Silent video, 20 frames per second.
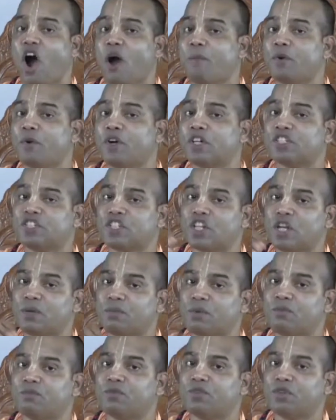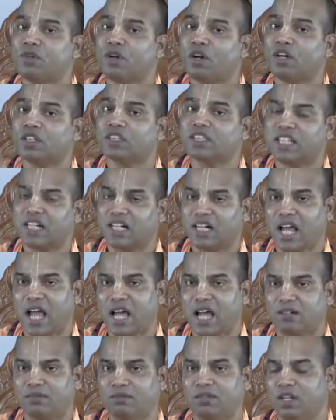অবৈষ্ণব মুখদ
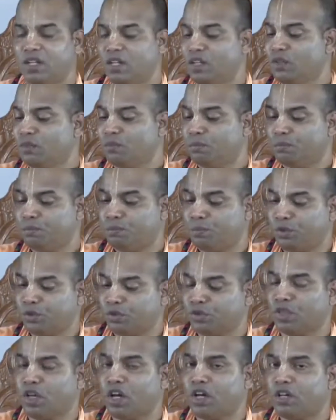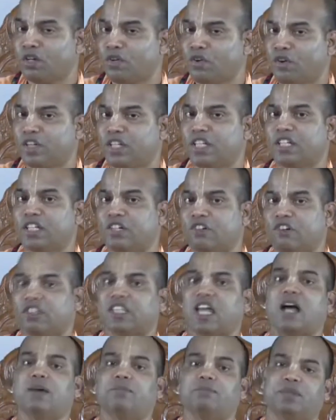গ্রেনাং পুতং হরি
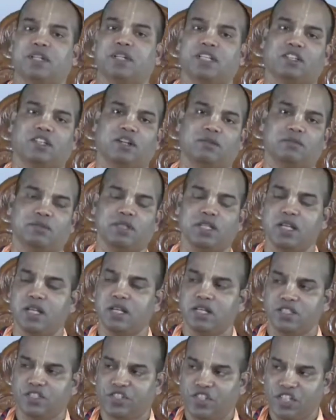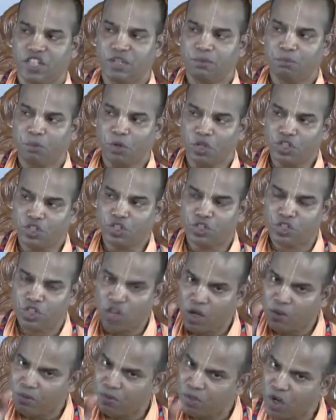কথামৃতম যিনি
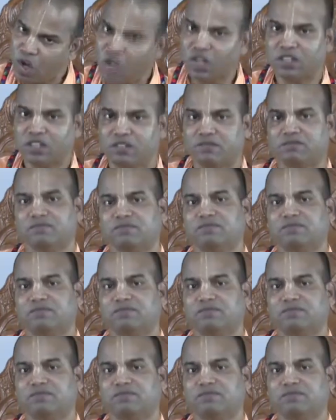বৈষ্ণব নন